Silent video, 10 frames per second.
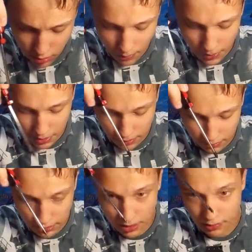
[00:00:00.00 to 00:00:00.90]
на пяти
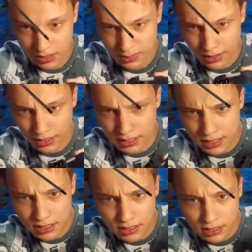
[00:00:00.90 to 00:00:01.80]
вот таких вот
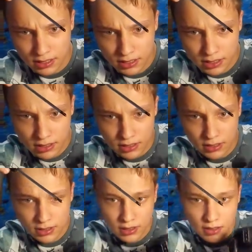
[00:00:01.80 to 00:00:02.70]
саморезиках.
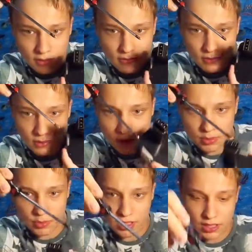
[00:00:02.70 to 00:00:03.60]
Вот, то
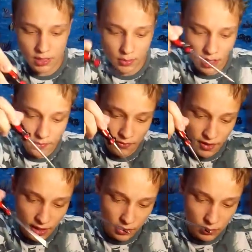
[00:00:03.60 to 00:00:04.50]
есть мы снимаем
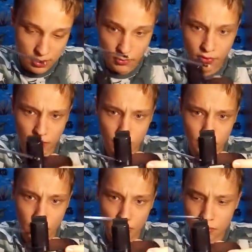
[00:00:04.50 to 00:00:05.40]
верхнюю саму эту вот
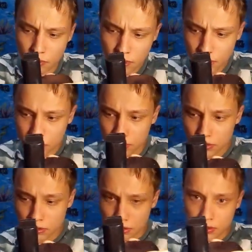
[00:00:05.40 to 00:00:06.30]
крышку.
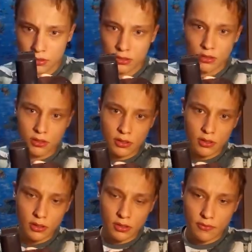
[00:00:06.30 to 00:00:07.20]

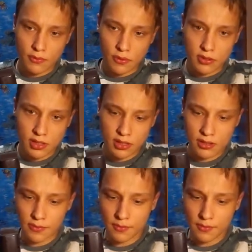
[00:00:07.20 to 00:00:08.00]
Вот.